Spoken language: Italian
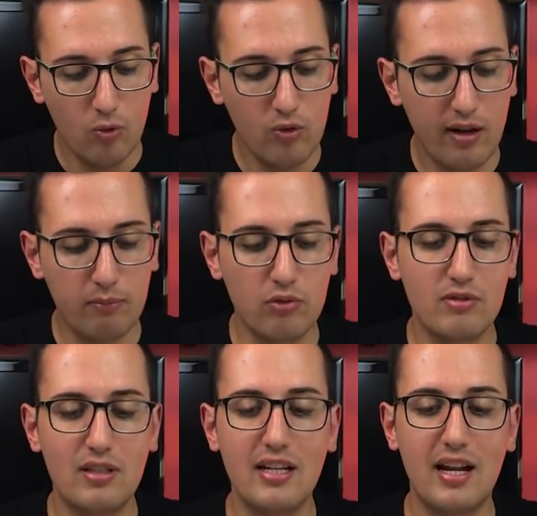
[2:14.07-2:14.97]
una
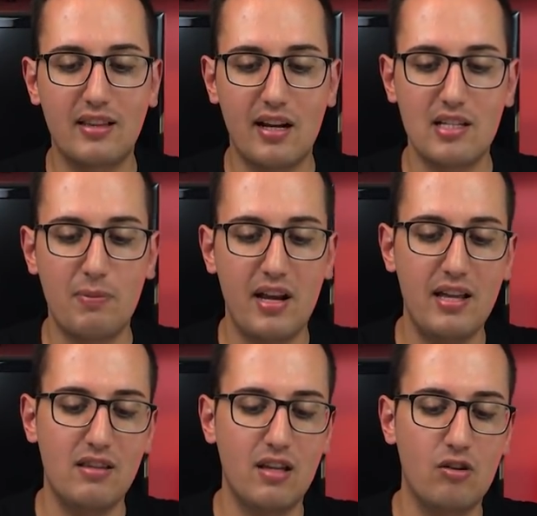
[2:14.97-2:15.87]
bustina
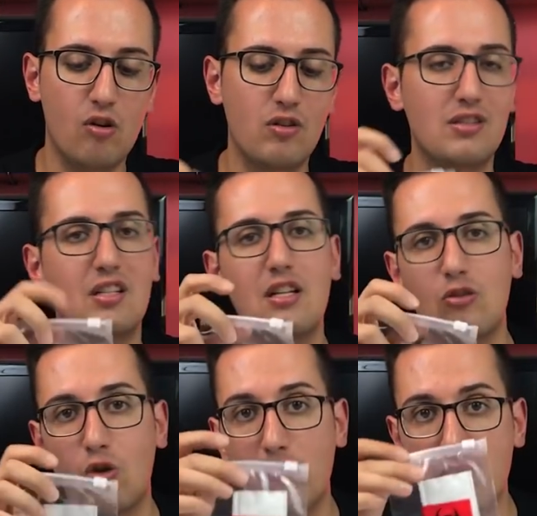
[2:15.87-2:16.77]
trasparente con
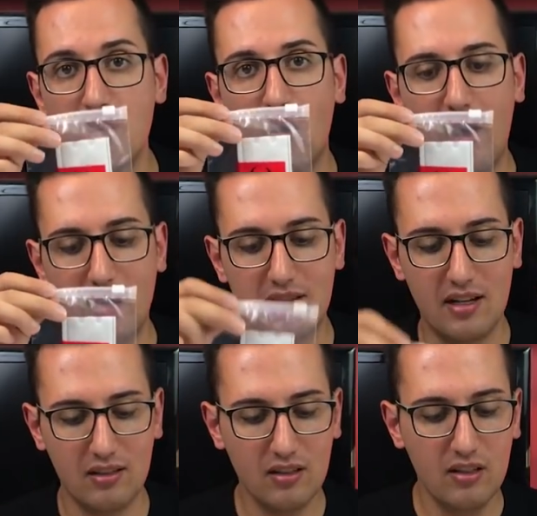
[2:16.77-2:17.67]
scritto
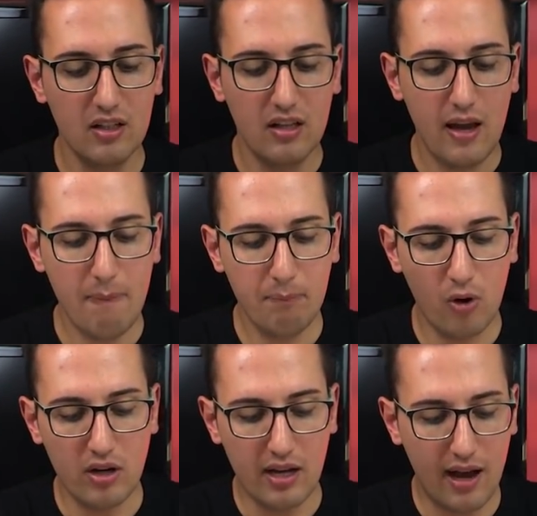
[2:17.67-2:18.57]
Biohazard e
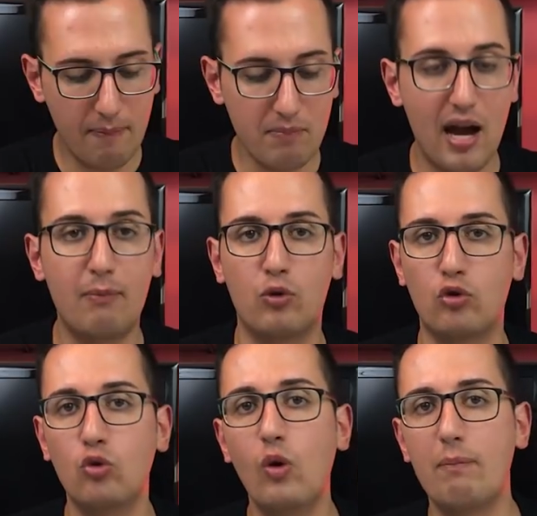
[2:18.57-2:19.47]
poi
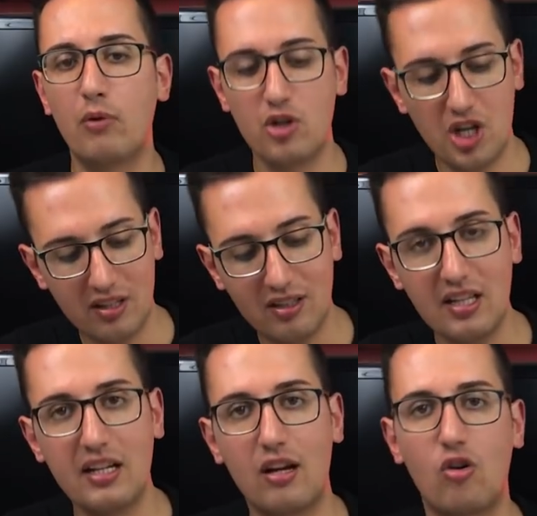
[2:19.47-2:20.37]
abbiamo due
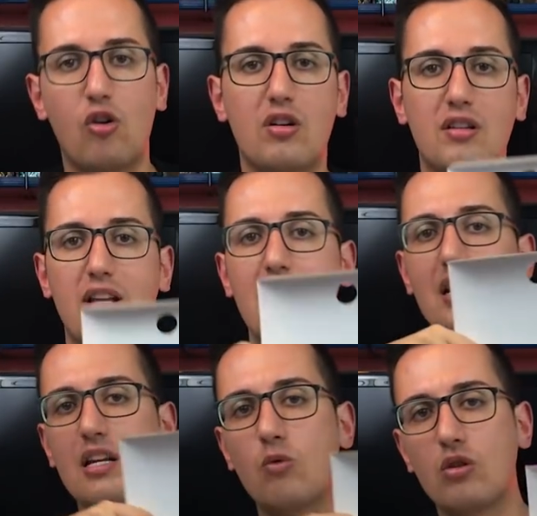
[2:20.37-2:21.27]
boccettine con del
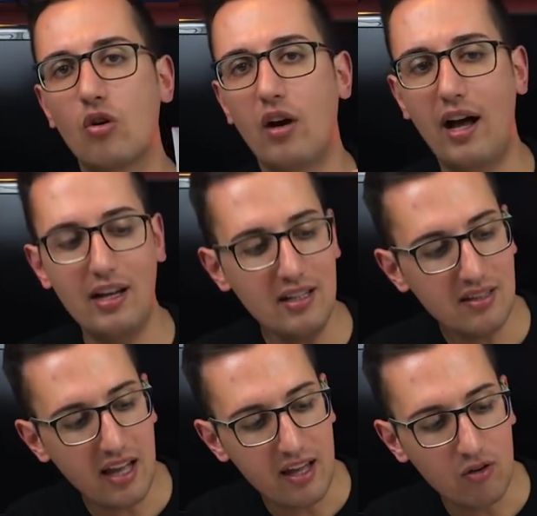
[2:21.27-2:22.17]
liquido
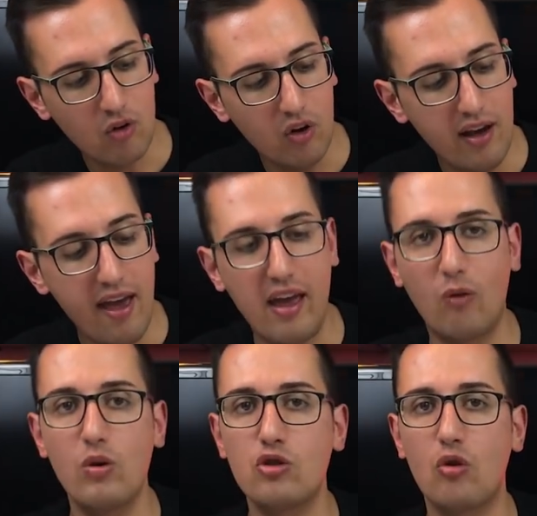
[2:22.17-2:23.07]
all'interno
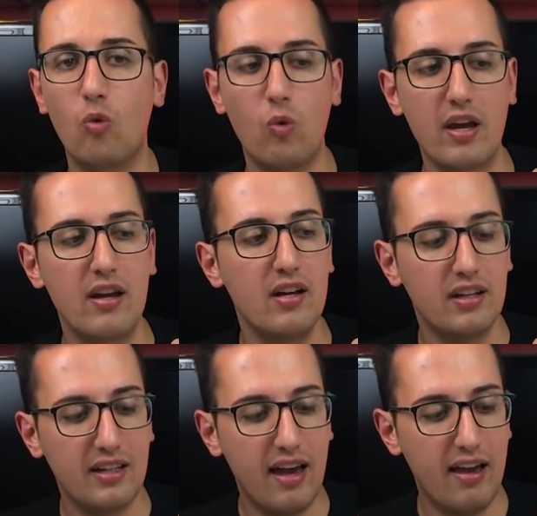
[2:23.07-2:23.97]
e questo qui
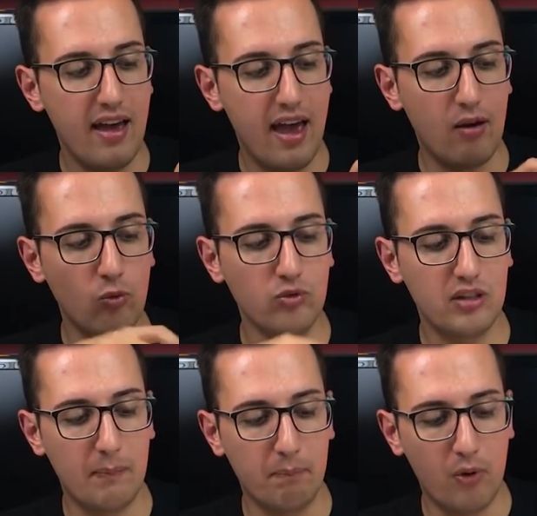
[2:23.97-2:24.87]
che è un
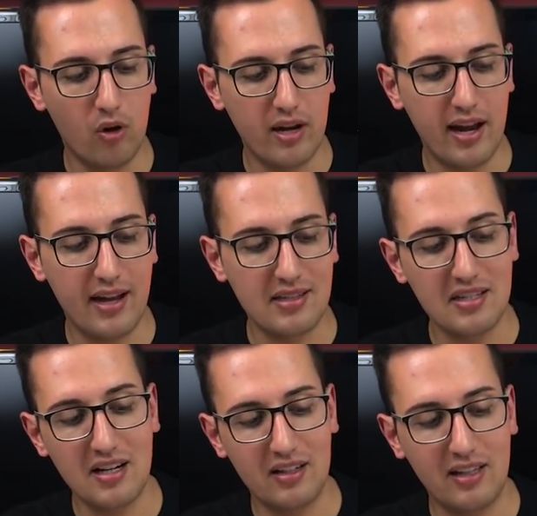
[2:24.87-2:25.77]
tampone,
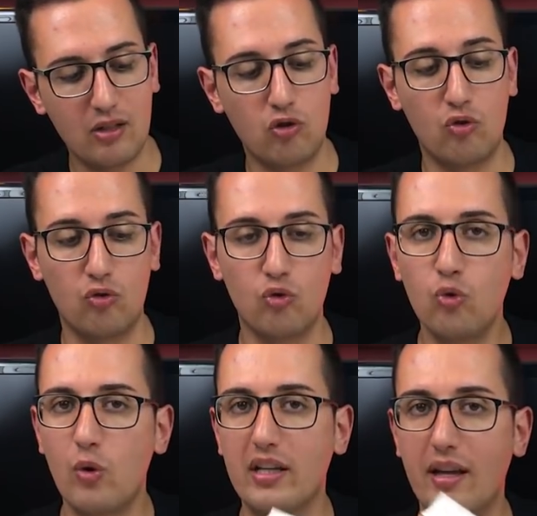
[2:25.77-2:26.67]
anzi in realtà sono
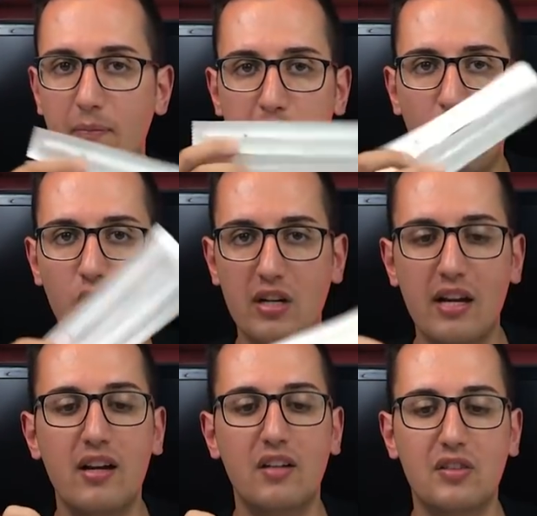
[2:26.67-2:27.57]
due
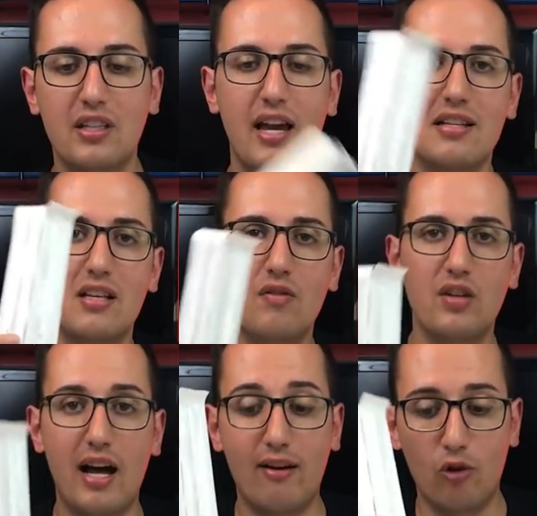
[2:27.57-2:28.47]
tamponi che
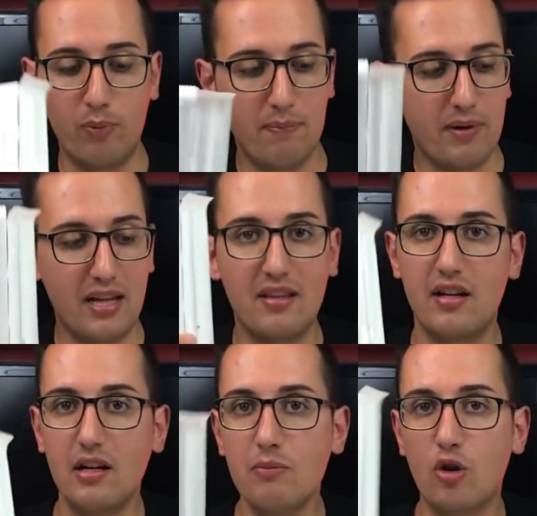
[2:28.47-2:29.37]
serviranno per
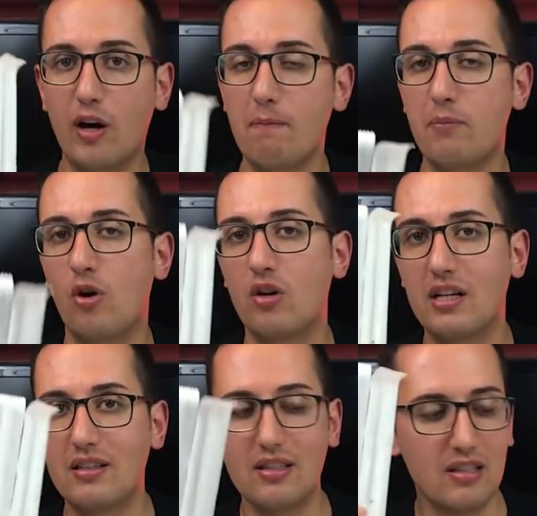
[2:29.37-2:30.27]
prendere il mio
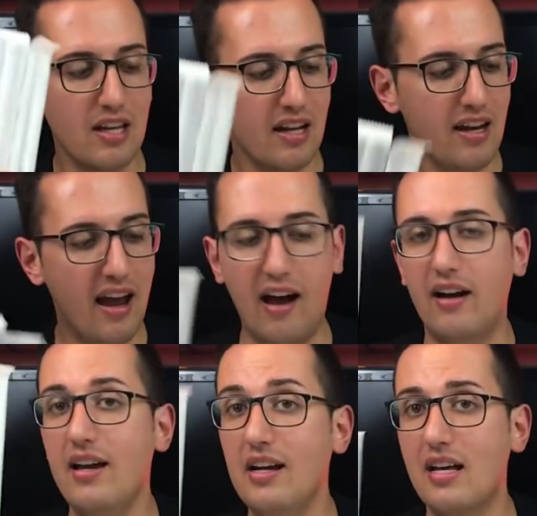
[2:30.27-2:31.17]
campione di
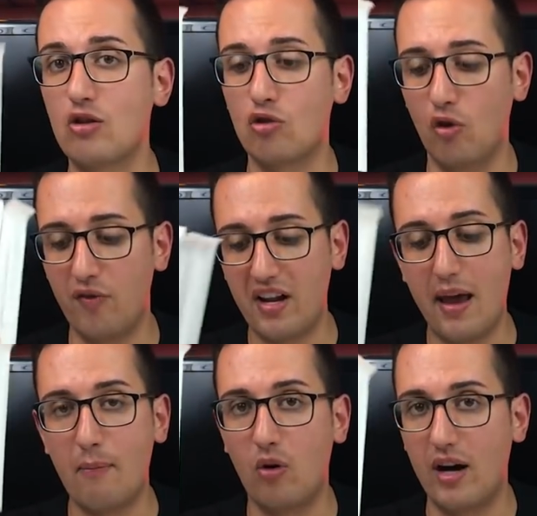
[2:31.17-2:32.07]
DNA e adesso lo
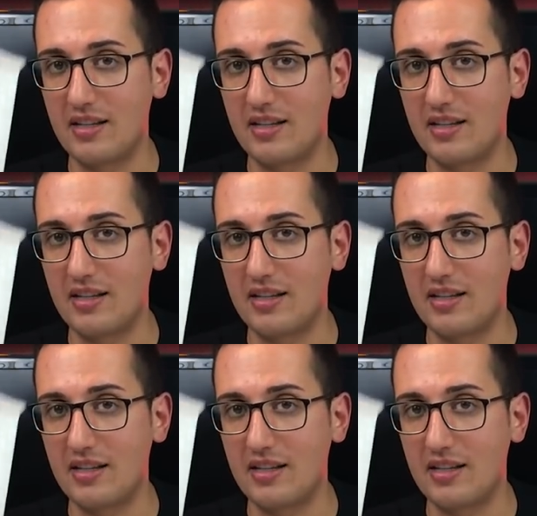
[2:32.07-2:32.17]
faremo